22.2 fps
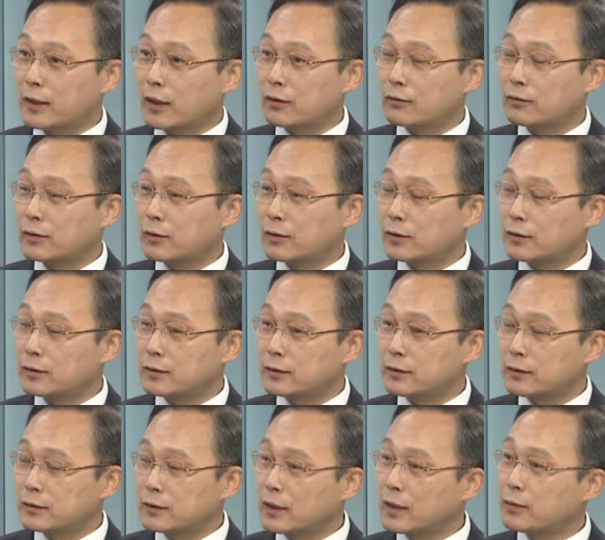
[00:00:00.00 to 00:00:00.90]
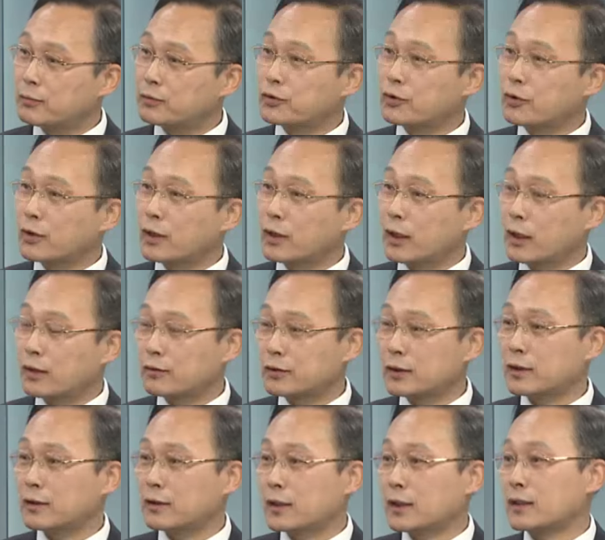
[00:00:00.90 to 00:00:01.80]
간호, 그 의사의 부족과
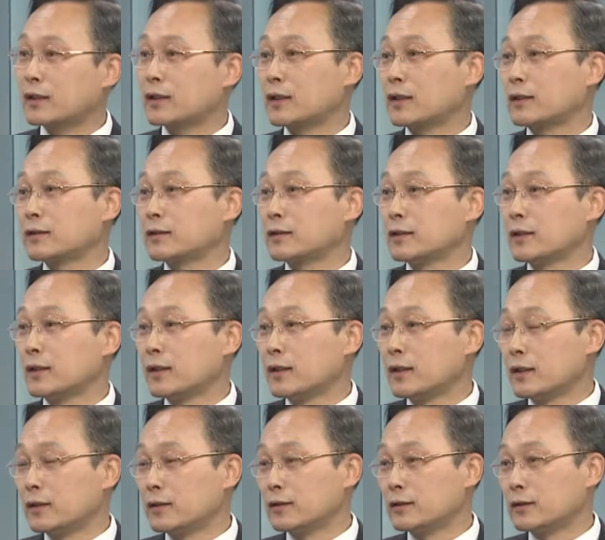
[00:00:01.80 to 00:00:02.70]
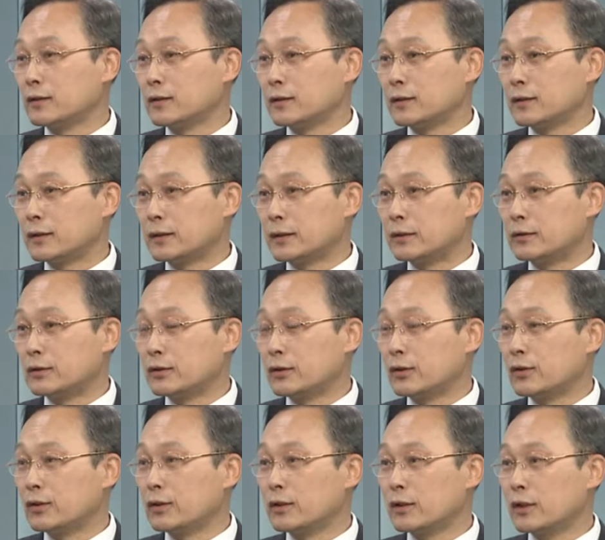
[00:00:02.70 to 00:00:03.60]
간호사 역할이라는 그
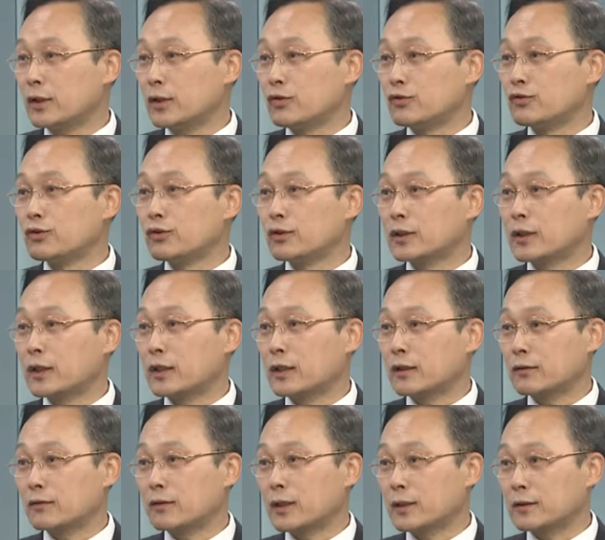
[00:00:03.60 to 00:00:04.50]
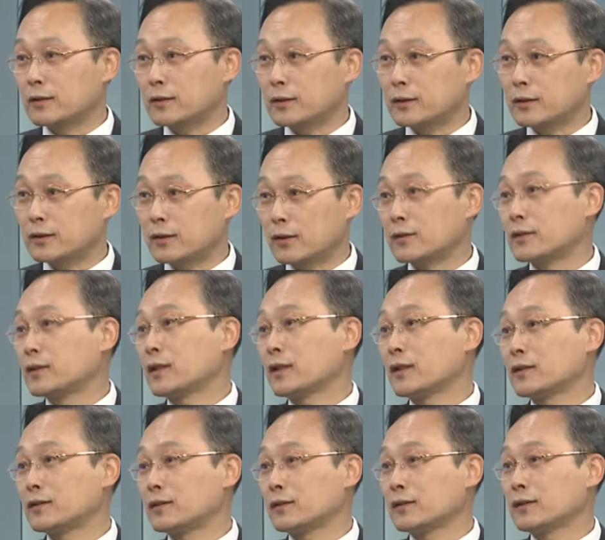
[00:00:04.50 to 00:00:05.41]
의료 인력의 유연화라고 하는 것이 전
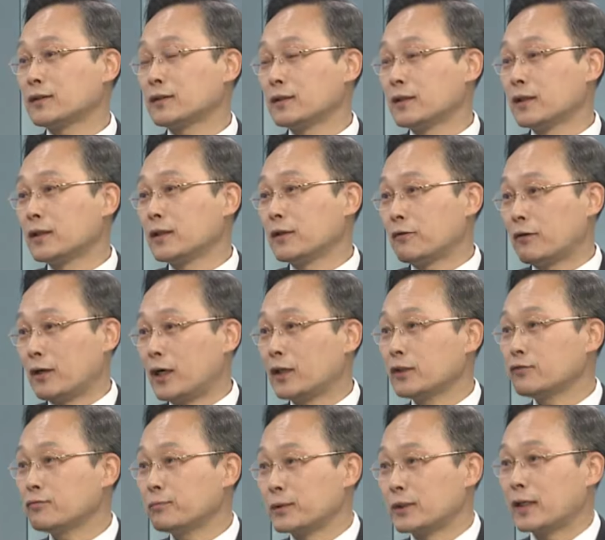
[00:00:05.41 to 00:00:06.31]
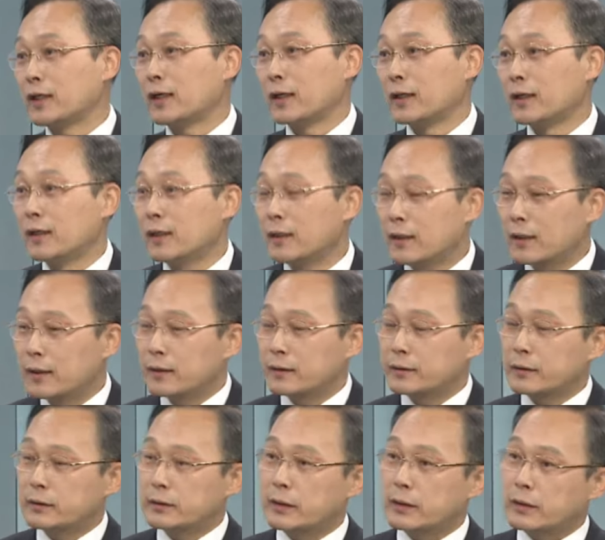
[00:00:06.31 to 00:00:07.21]
세계적인 화두입니다.
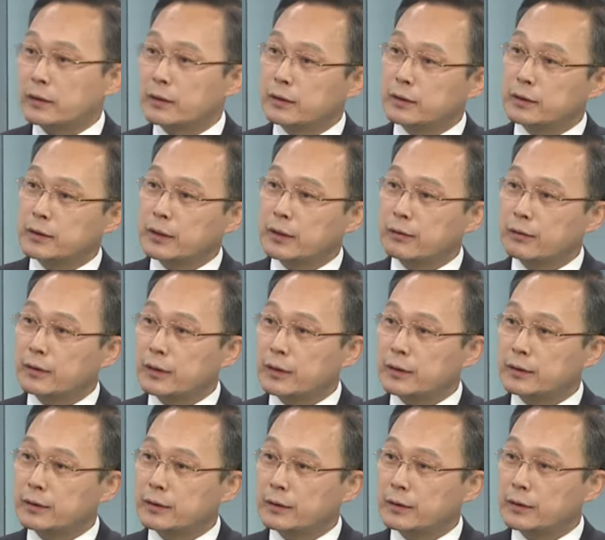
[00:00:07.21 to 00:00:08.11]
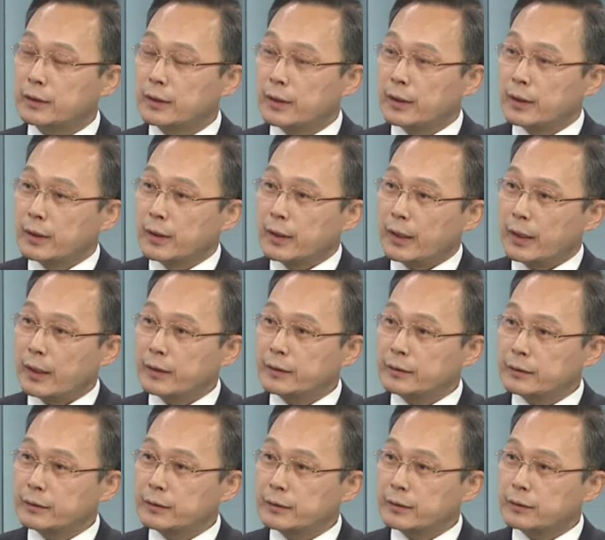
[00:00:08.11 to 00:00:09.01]
그래서 이제 이런 차원에서
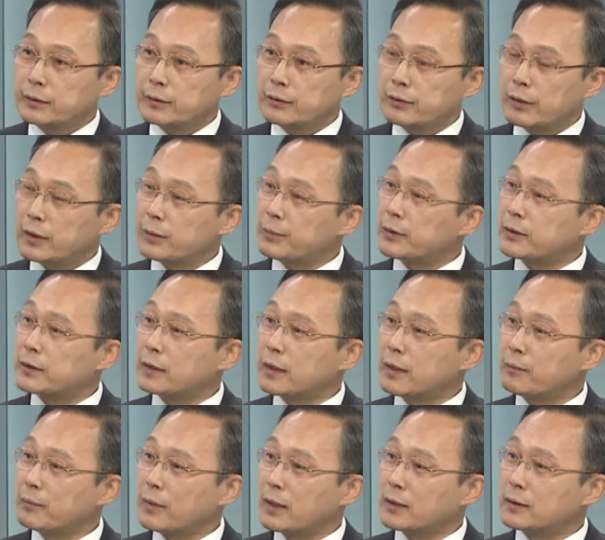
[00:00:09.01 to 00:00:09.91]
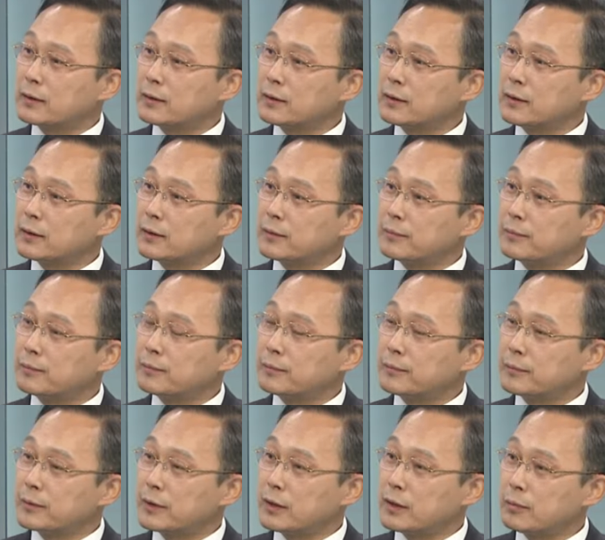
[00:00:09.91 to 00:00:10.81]
하는 것과 비슷한 방식을 지금
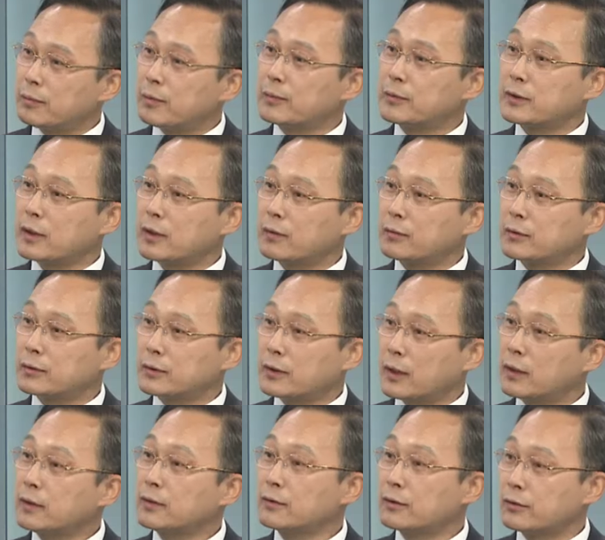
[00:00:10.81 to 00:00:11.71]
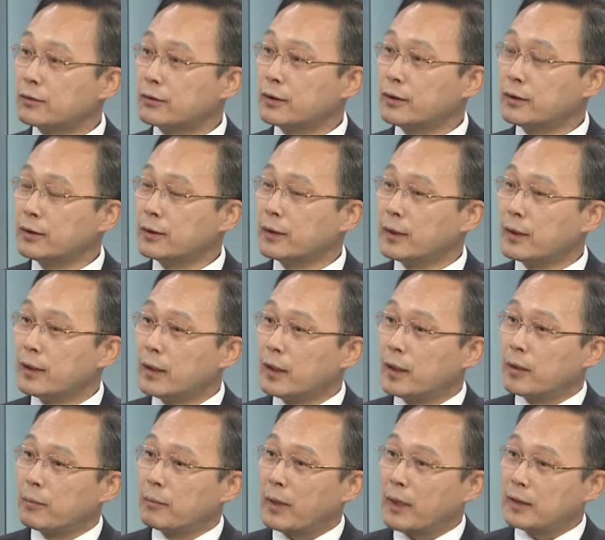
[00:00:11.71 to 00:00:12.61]
이제 시범 사업으로서 하는 거고요. 음.
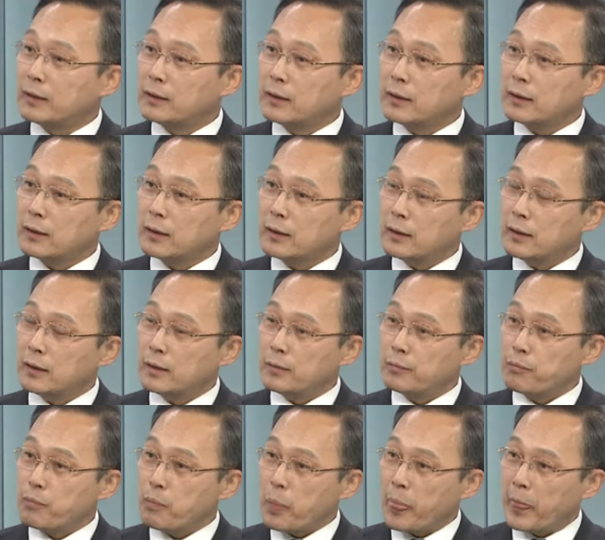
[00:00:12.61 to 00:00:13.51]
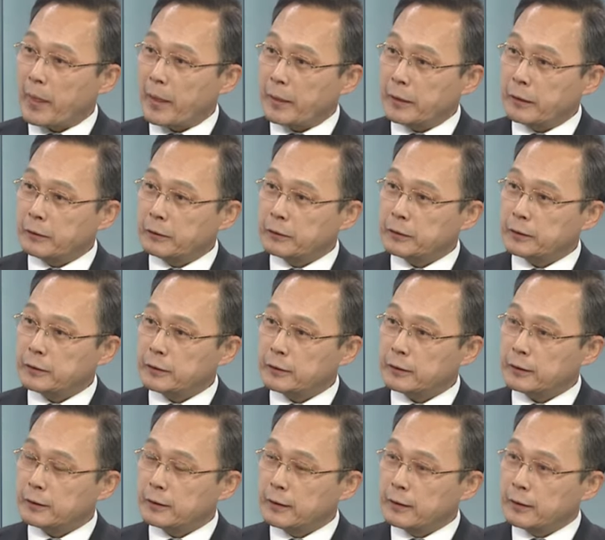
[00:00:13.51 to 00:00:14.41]
만약에
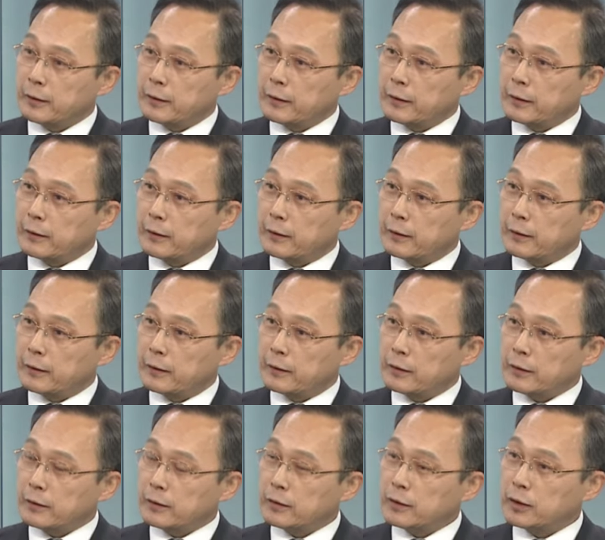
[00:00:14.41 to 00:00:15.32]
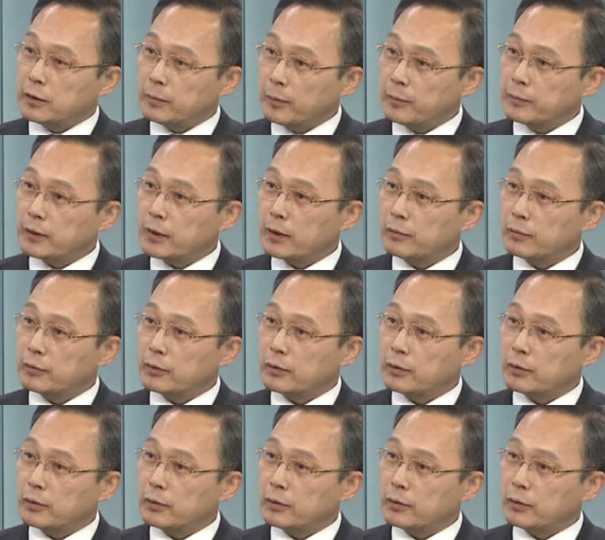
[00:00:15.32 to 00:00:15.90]
이것이 어, 이런 시범 사업을